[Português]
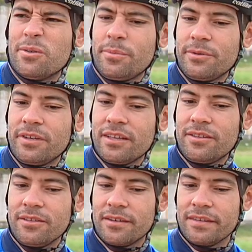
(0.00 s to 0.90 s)
O
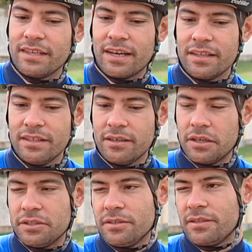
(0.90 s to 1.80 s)
projeto, na verdade,
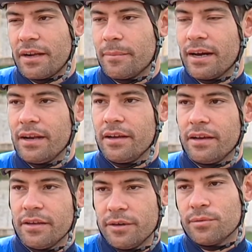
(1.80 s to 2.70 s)
a gente
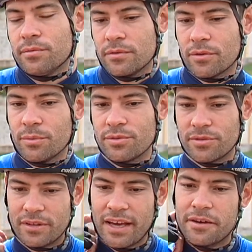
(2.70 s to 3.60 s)
trabalha, eu, como
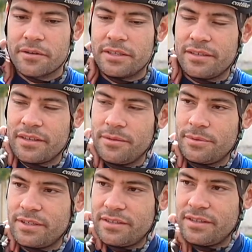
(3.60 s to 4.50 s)
sou técnico das
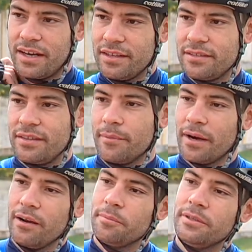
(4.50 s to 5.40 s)
equipes da cidade,
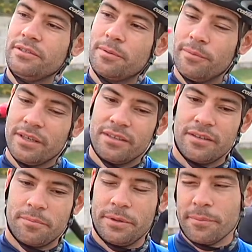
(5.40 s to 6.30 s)
trabalho
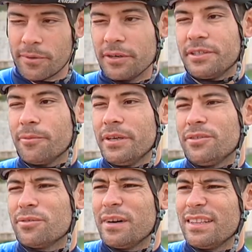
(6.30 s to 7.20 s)
principalmente,
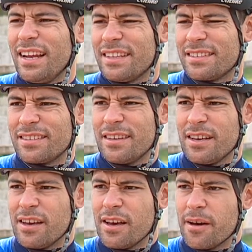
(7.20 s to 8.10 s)
primordialmente com atletas.
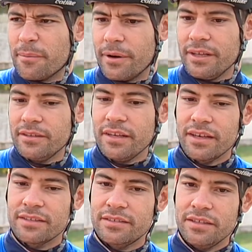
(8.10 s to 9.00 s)
Porém,
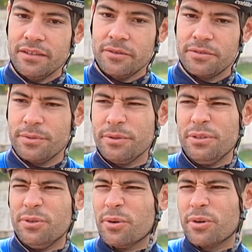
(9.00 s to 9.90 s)
desde
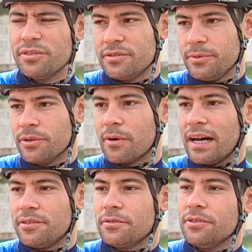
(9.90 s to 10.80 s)
2002,
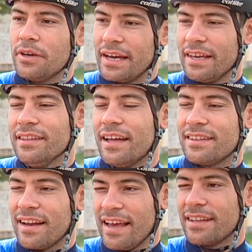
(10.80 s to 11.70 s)
2004, quando eu era ainda
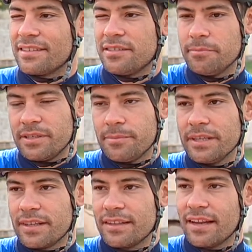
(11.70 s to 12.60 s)
atleta,
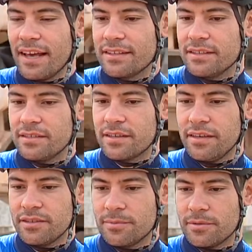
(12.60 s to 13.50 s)
simplesmente atleta de
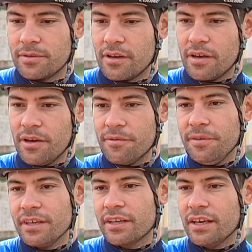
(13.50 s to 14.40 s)
ciclismo, eu
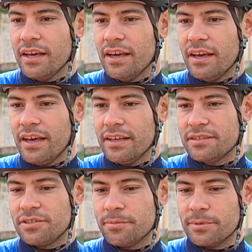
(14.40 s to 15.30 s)
via que
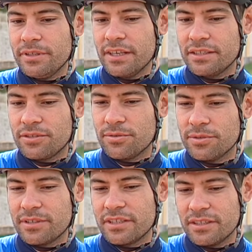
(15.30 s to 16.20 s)
esse tipo de
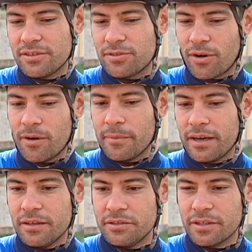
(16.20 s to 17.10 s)
atitudes que a gente
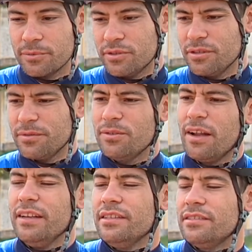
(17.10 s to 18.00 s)
toma, digamos,
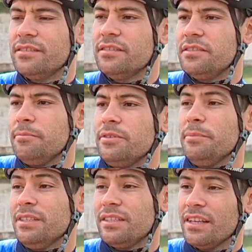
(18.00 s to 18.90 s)
individualistas, e
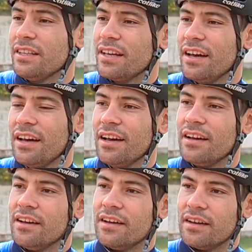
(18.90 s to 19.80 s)
simplesmente treinar
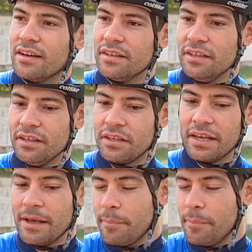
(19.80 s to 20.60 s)
e querer